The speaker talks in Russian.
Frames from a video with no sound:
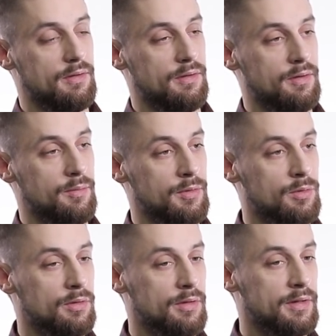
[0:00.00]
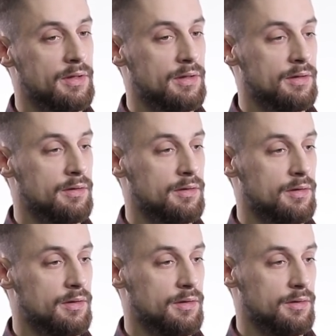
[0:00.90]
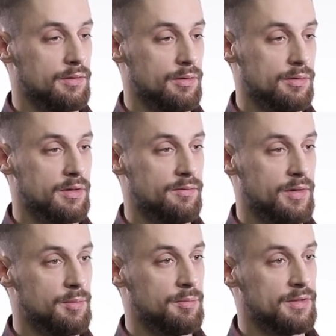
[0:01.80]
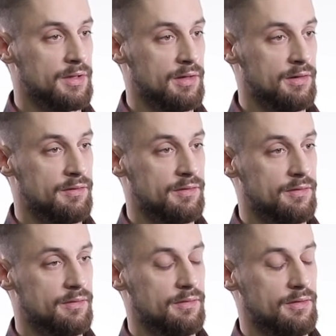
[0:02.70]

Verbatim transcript: Э, биологи долгое время пытались